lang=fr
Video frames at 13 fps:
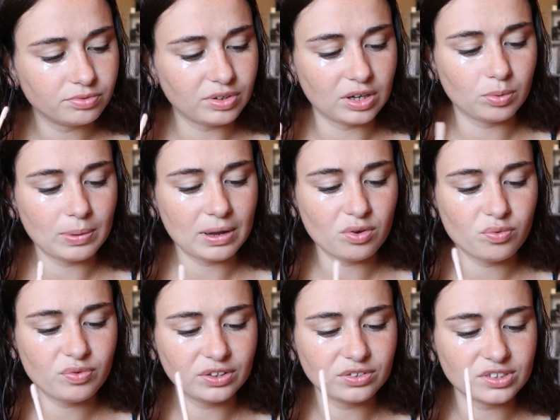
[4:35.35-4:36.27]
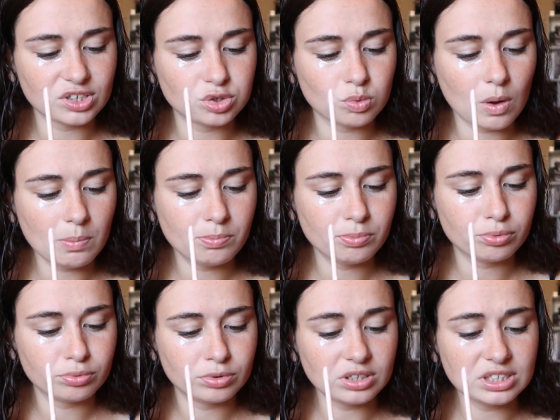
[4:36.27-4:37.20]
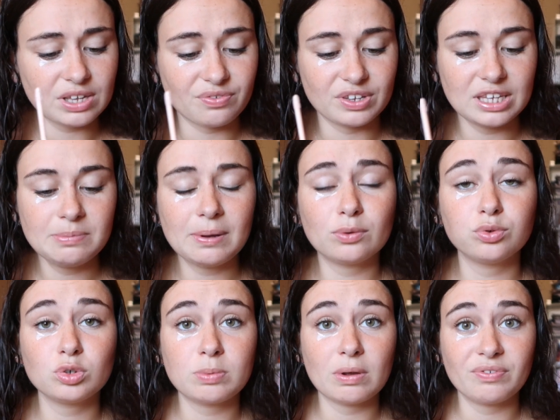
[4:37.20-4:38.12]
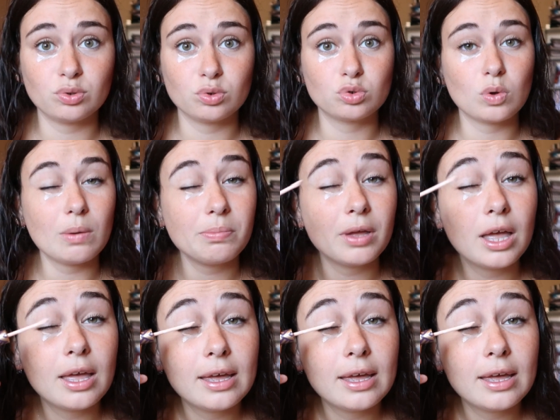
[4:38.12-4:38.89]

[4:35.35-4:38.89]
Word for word: Enfin, on me l'avait offert dans un swap. Là, ça fait hyper longtemps que j'ai pas fait de swap.